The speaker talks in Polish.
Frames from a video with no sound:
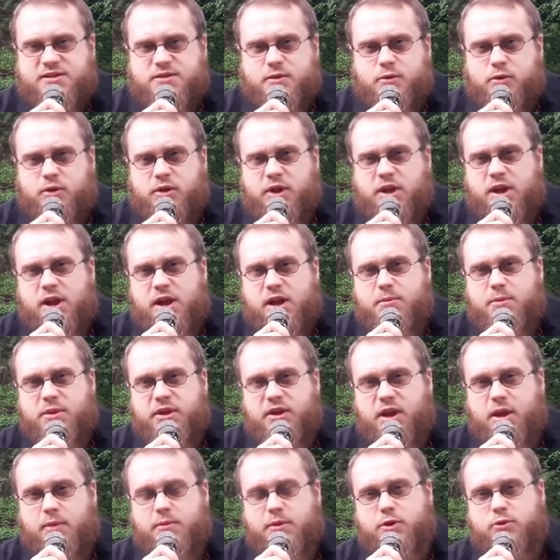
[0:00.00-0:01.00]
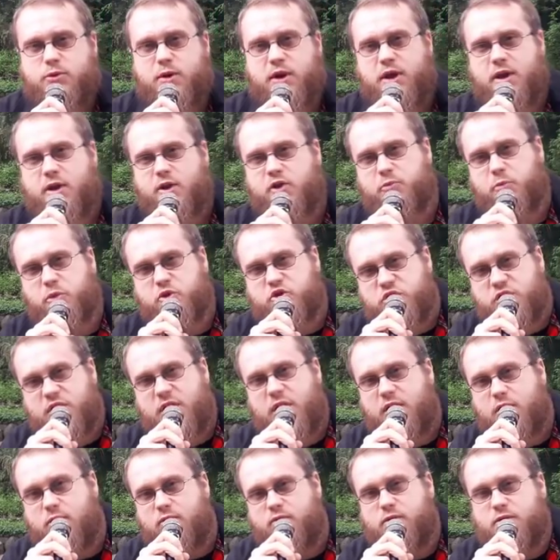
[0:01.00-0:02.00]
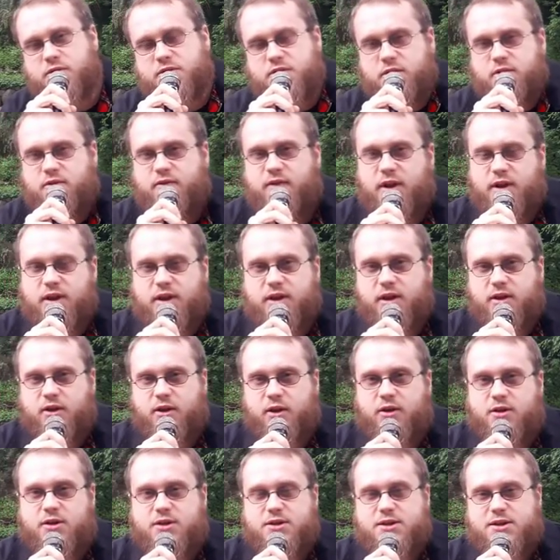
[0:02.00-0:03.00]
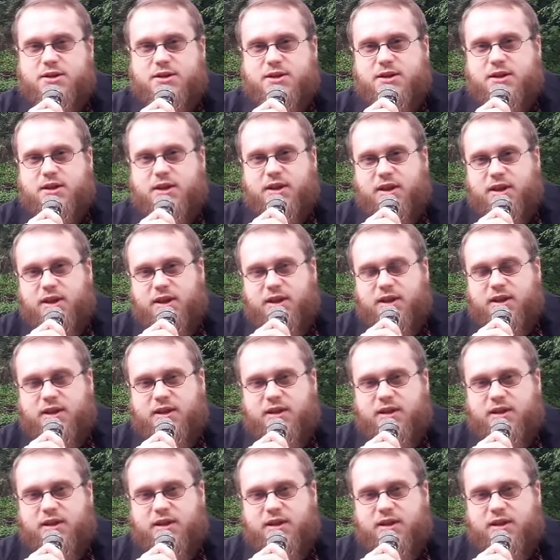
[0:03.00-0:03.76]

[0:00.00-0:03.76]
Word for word: są tutaj elementami, które rozpoczynają funkcjonowanie tego e,